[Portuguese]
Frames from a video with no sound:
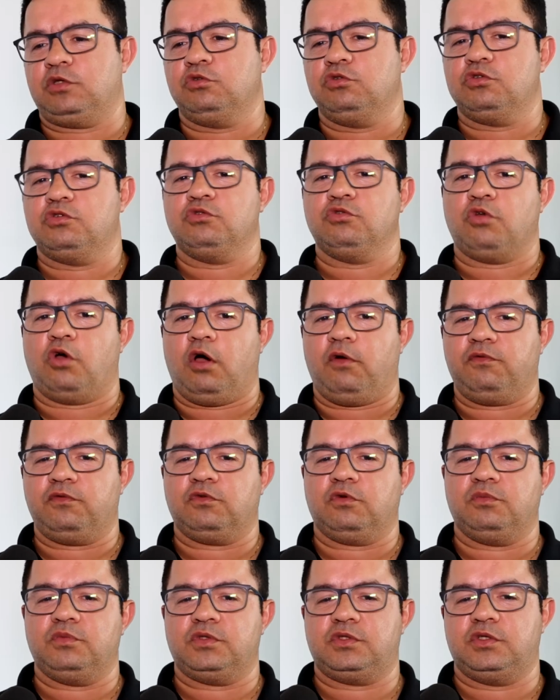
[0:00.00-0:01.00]
Dos
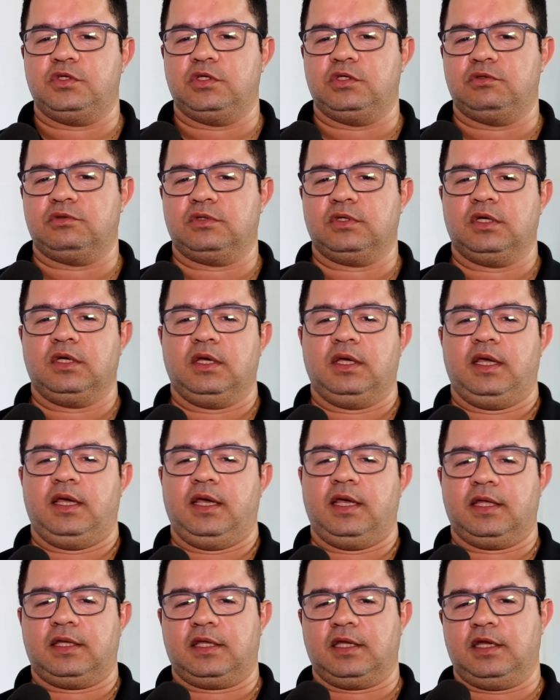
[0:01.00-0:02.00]
novos homicídios
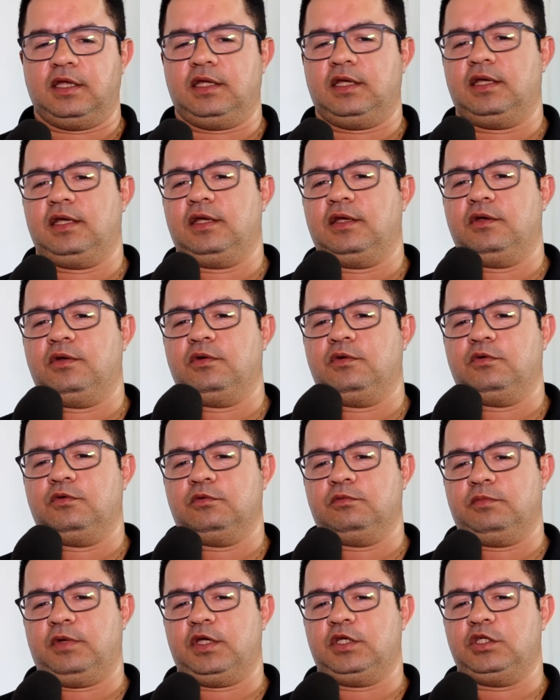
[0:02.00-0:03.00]
entre
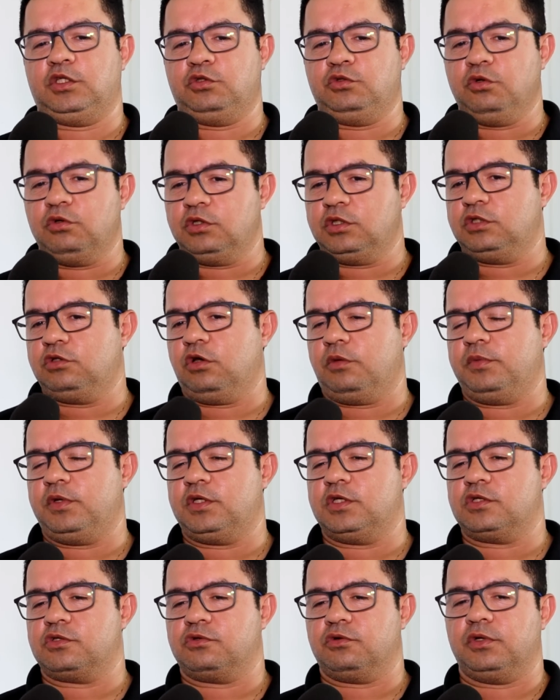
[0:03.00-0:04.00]
o mês de julho de
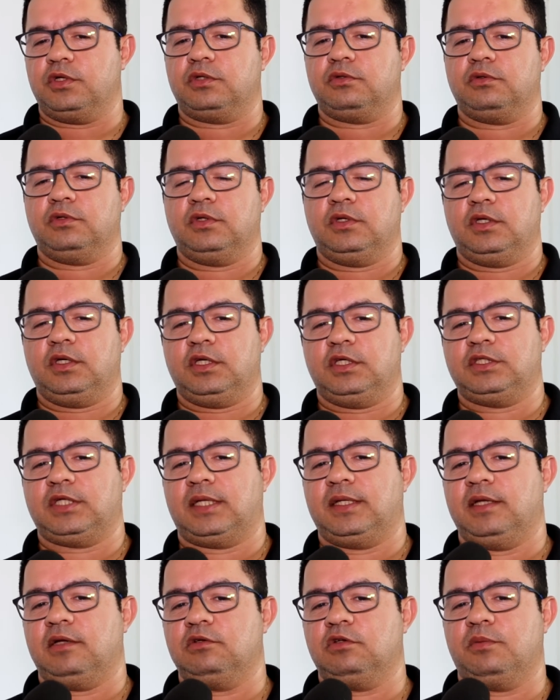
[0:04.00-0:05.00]
2018 e
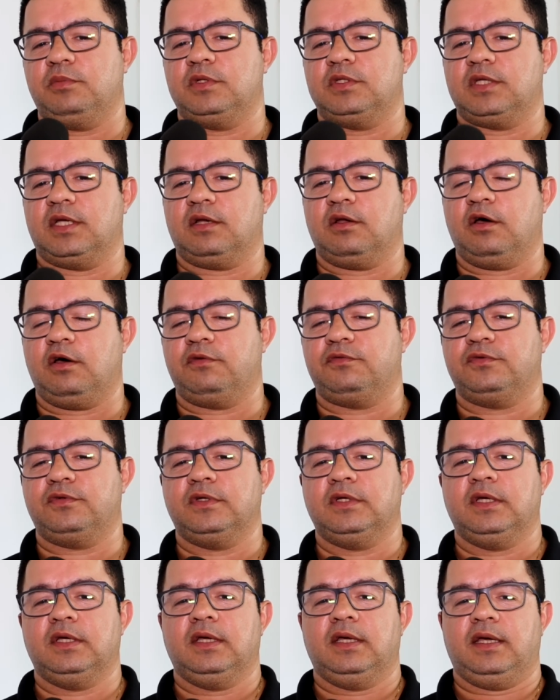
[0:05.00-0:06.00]
janeiro de
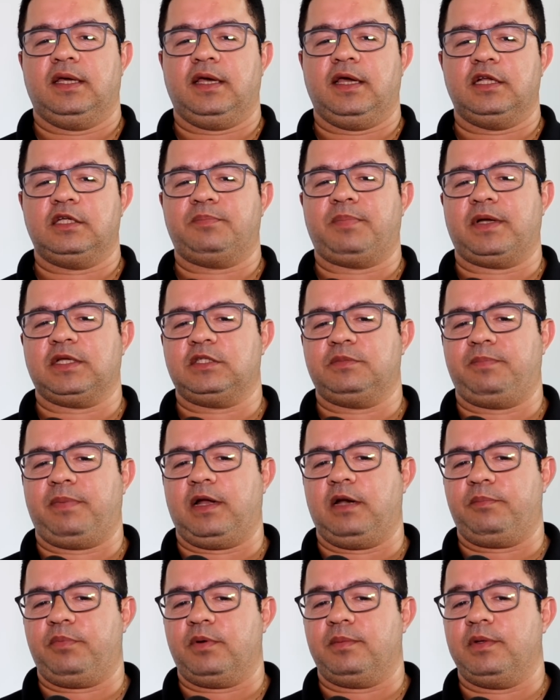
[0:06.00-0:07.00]
2019, eles
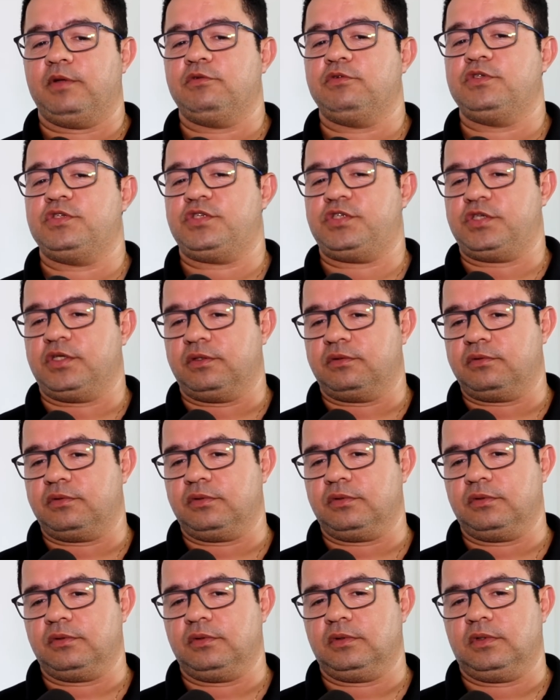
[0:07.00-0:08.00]
participaram pelo menos de
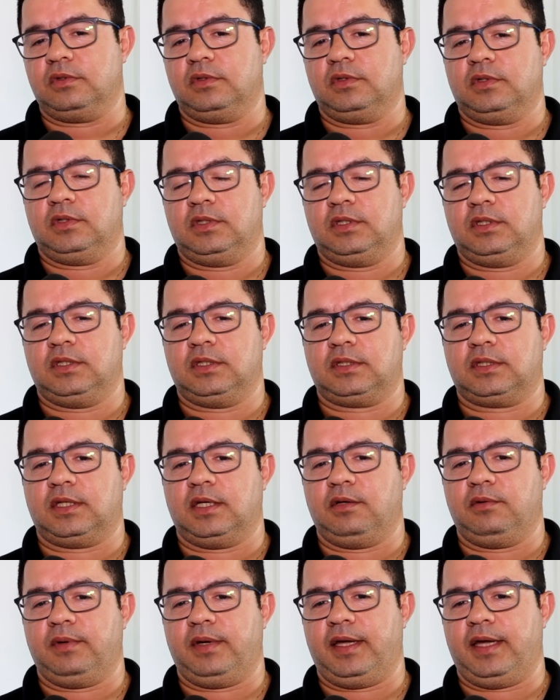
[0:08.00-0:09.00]
cinco.
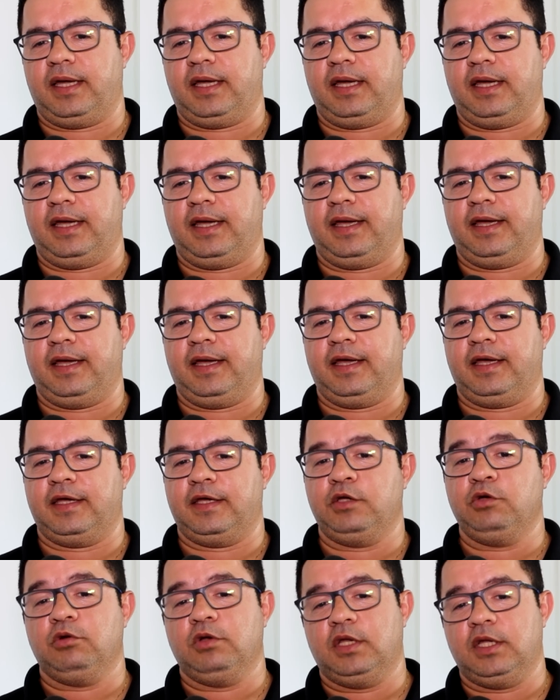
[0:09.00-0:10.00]
Então,
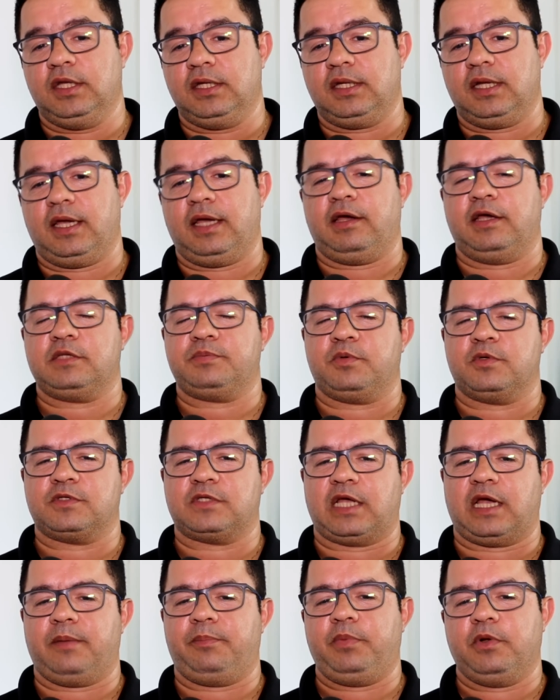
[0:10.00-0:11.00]
é... e o líder é
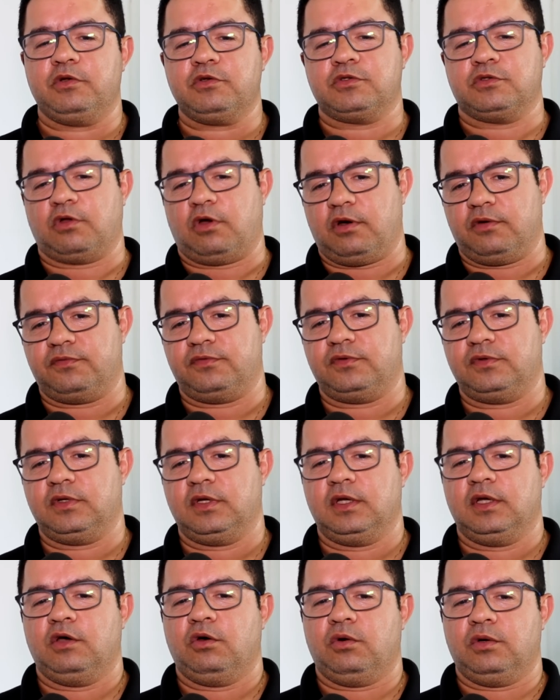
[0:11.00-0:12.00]
responsável pelos nove,
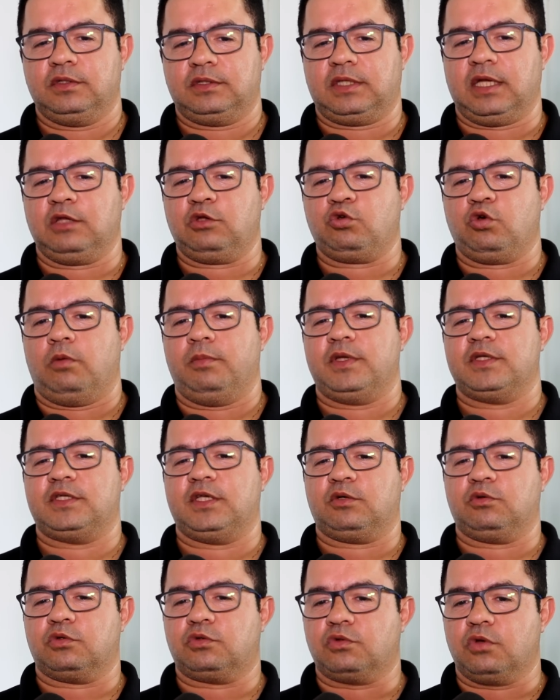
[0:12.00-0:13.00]
tanto como
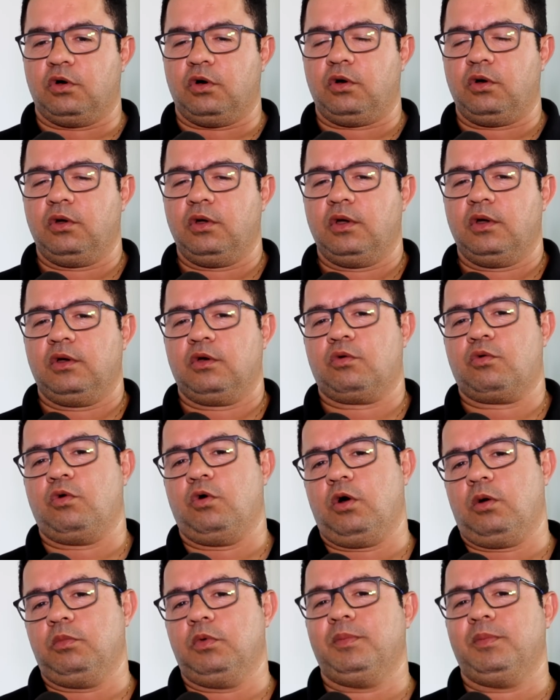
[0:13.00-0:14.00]
executor como